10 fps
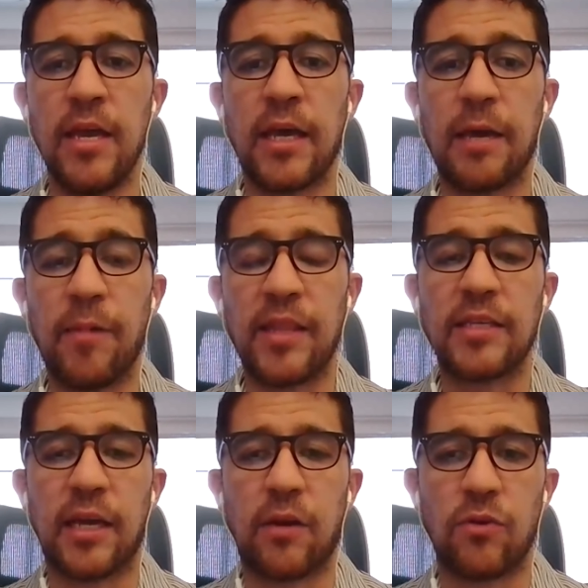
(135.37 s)
que va a
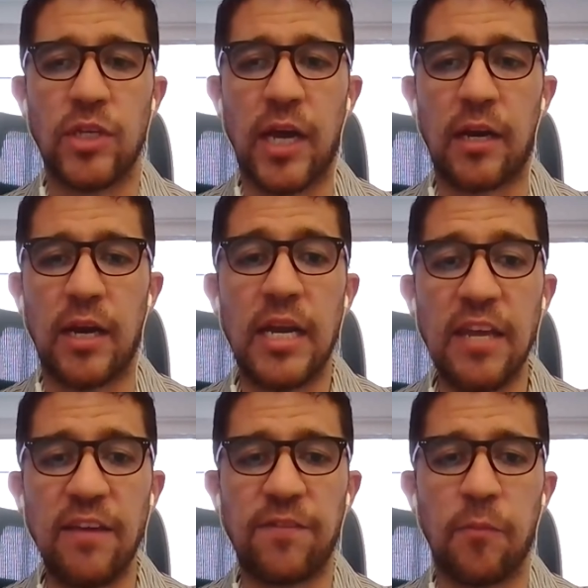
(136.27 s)
desarrollar
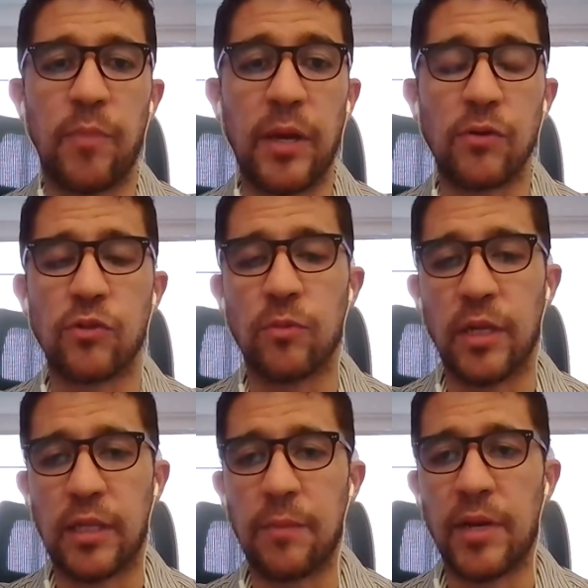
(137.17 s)
NIF, pero sobre
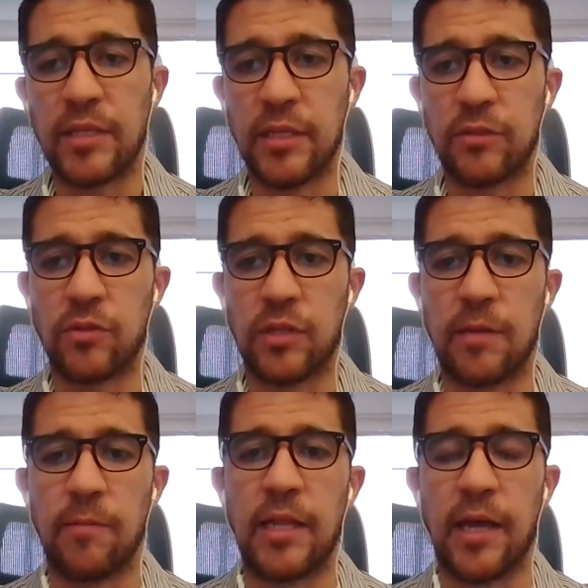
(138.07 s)
temas de
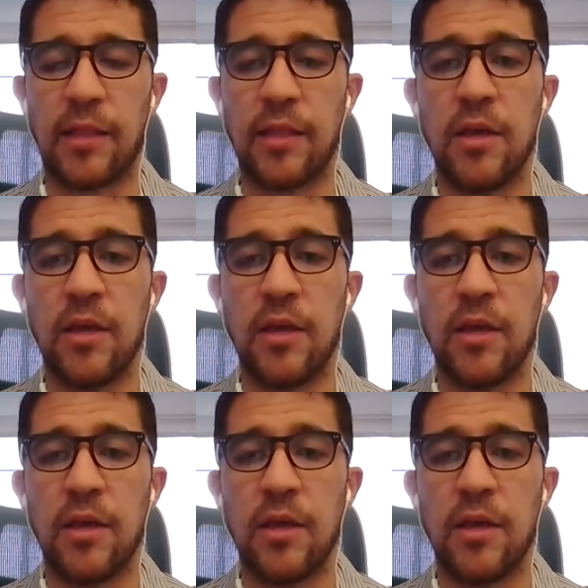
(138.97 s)
sostenibilidad.